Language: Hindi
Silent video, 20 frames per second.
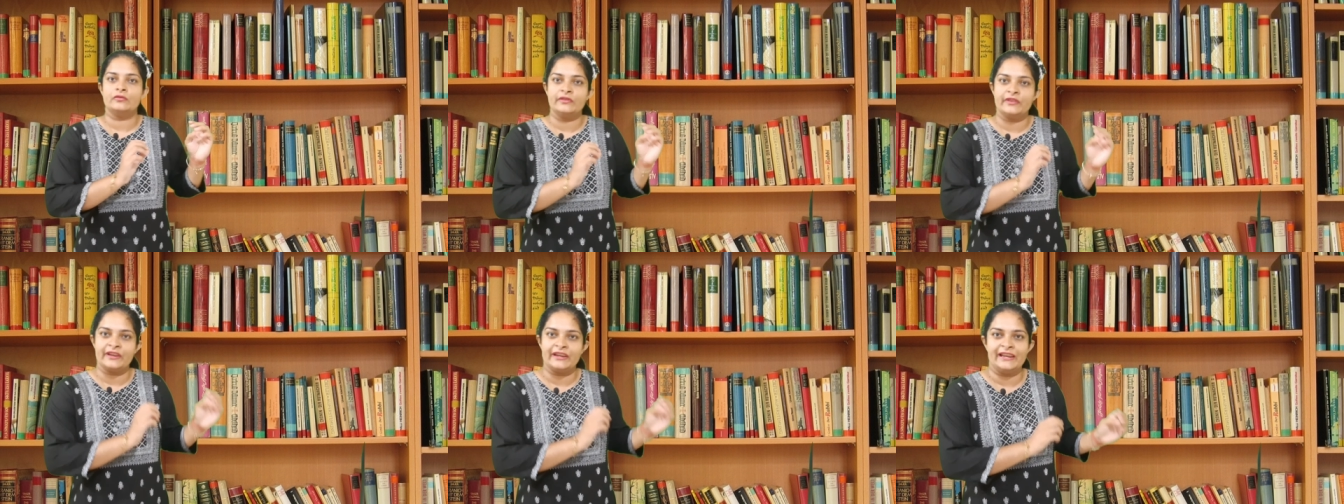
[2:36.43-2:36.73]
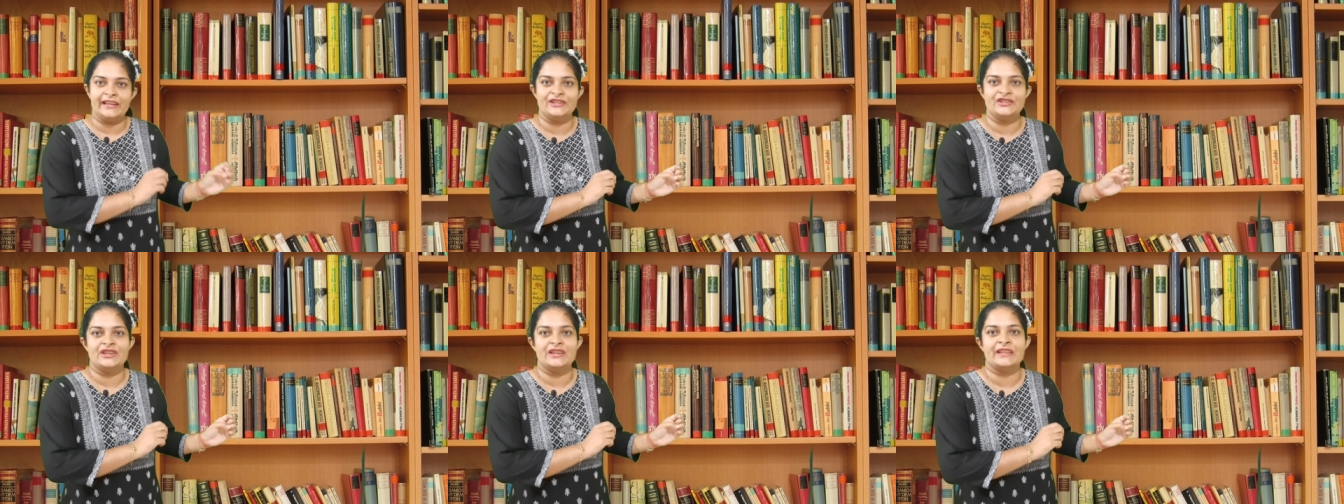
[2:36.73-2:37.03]

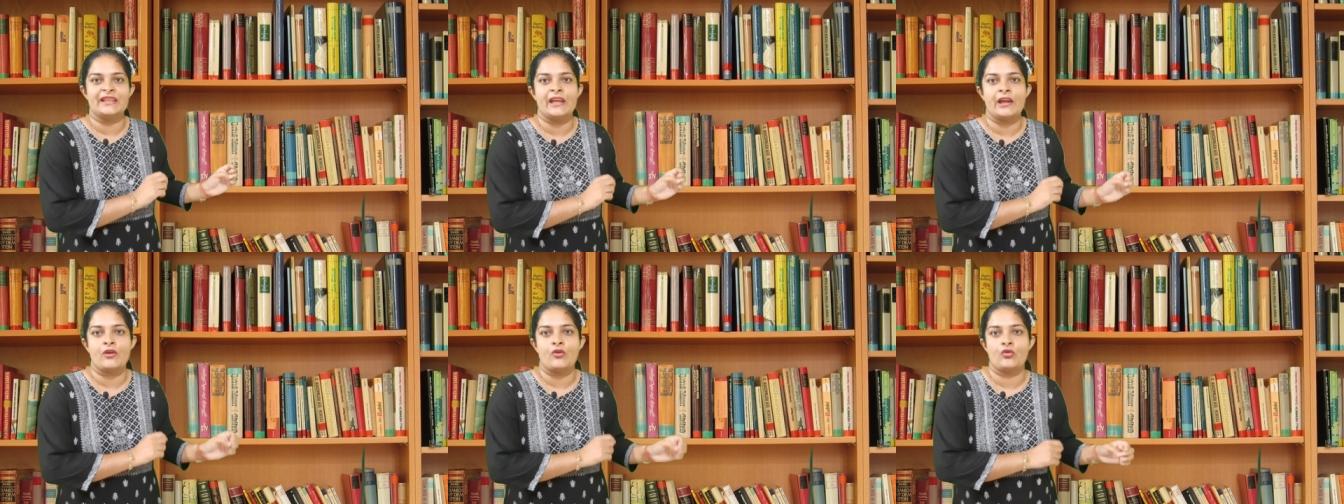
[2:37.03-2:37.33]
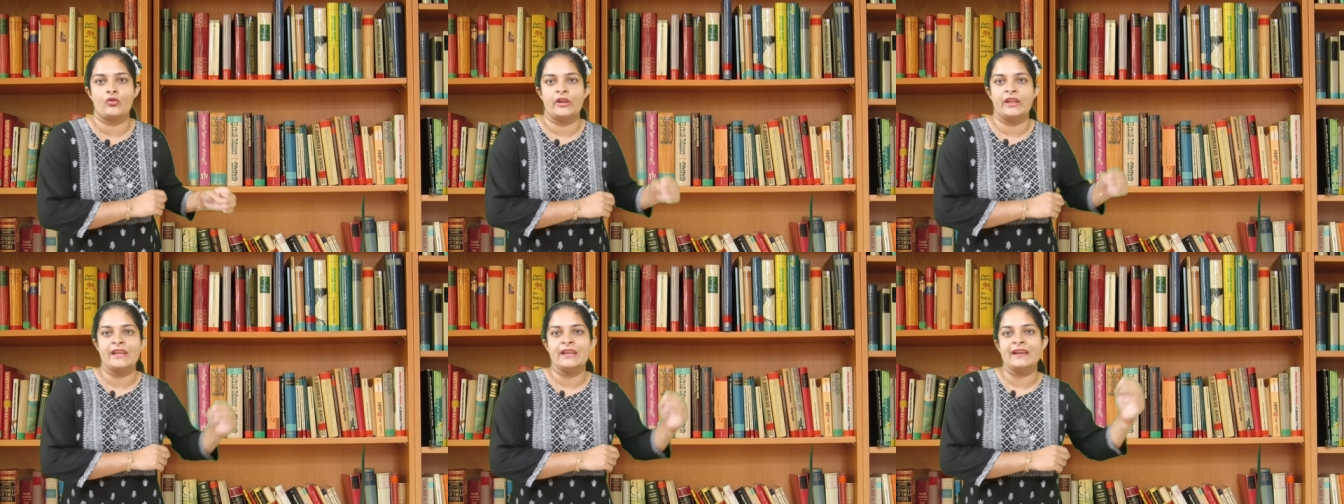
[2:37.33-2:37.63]
रिलीजन के
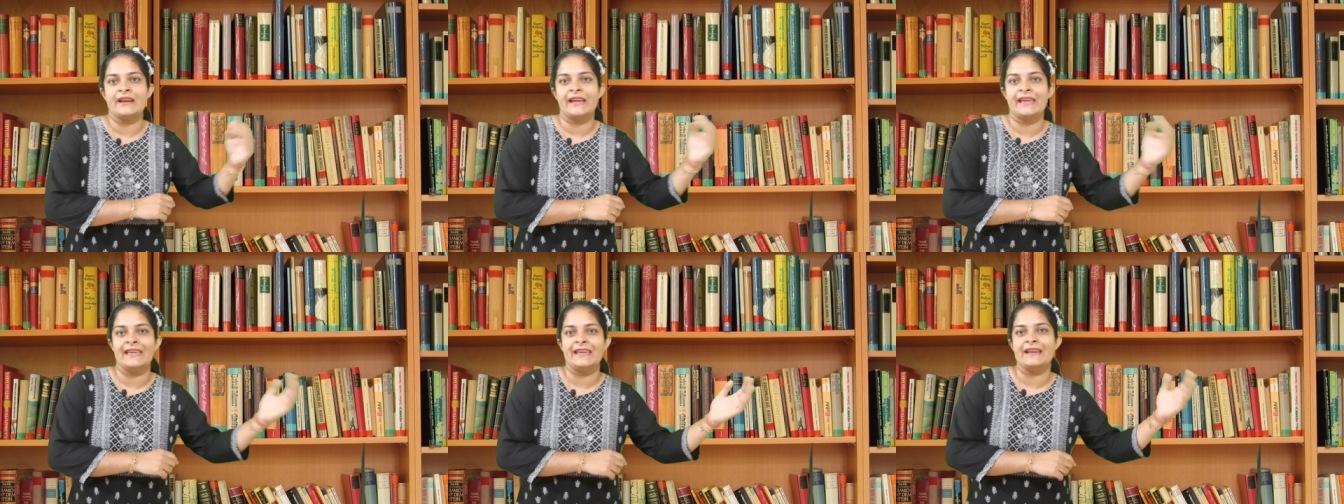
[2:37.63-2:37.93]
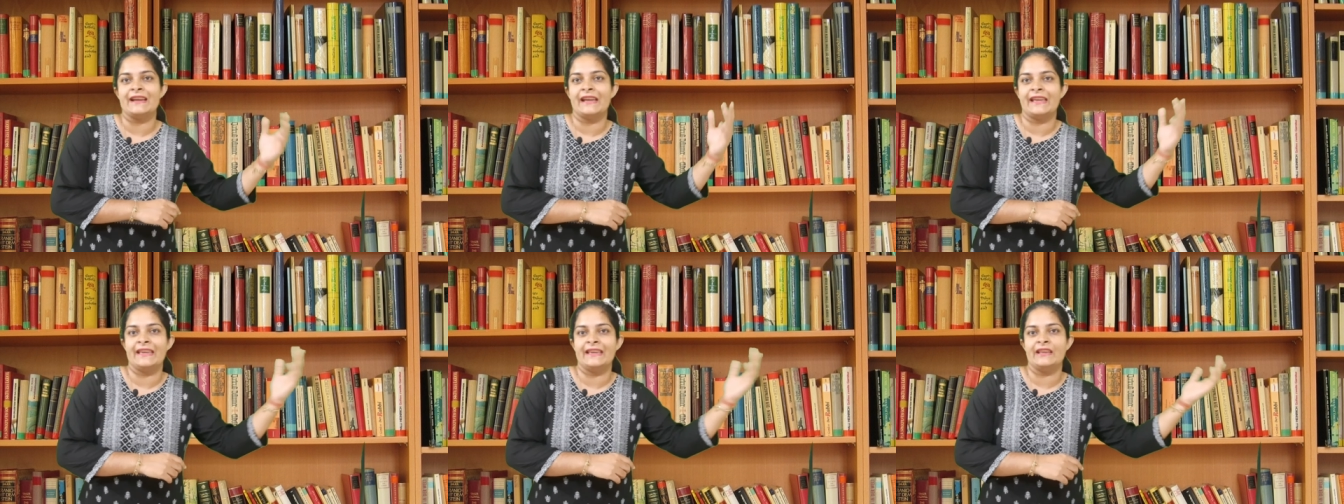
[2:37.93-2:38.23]
अकॉर्डिंग कई
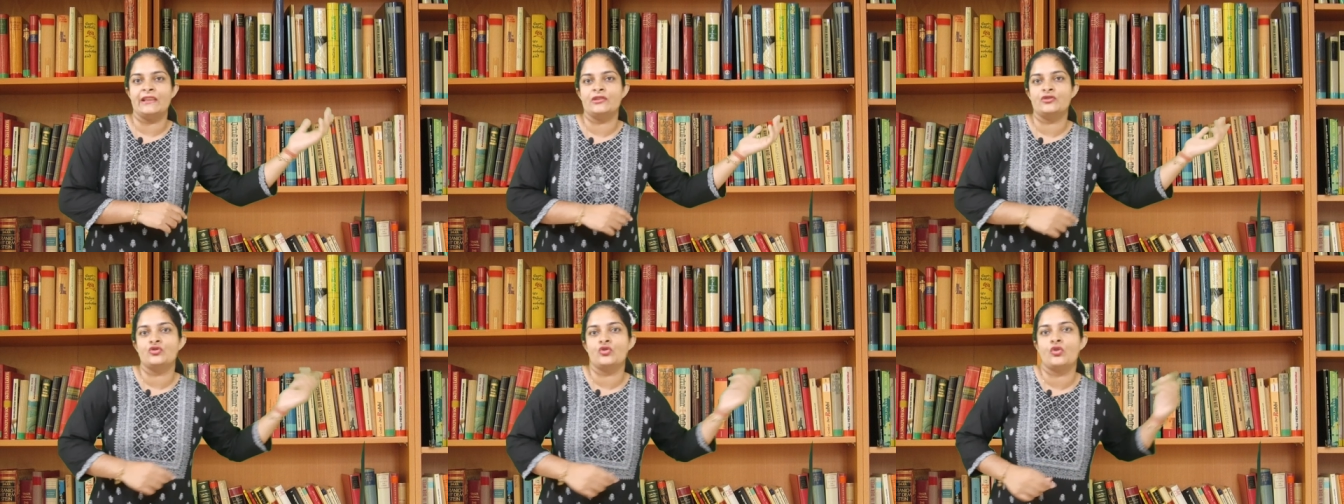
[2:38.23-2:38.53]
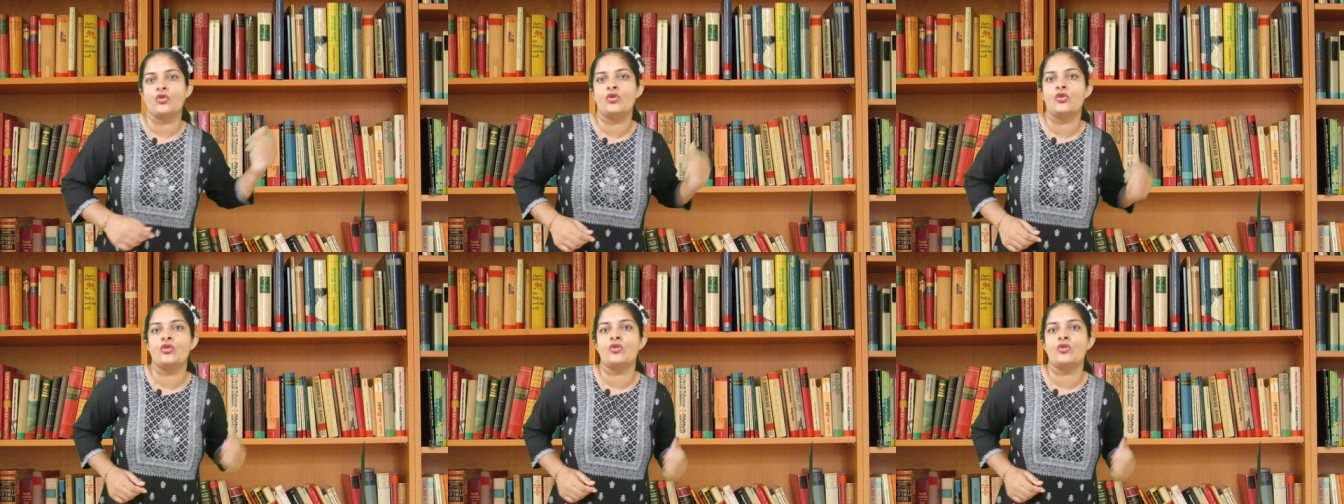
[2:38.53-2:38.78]
कई जो